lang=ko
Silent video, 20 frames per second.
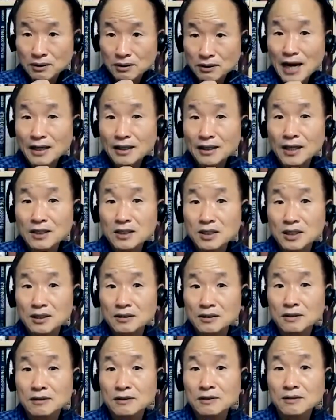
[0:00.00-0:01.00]

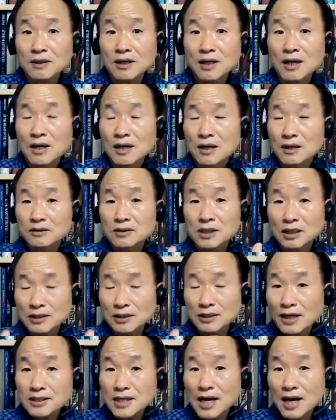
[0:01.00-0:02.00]
타겟에, 자,
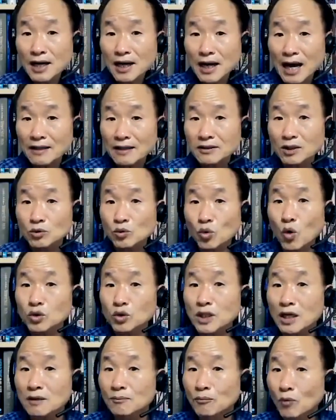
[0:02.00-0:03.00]
대상한테
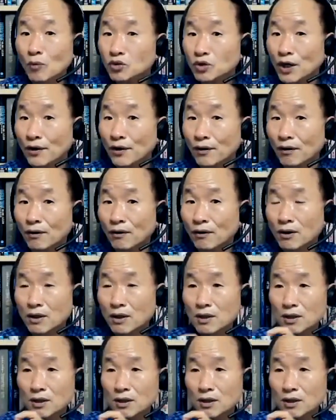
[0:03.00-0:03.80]
도달을 못 해요.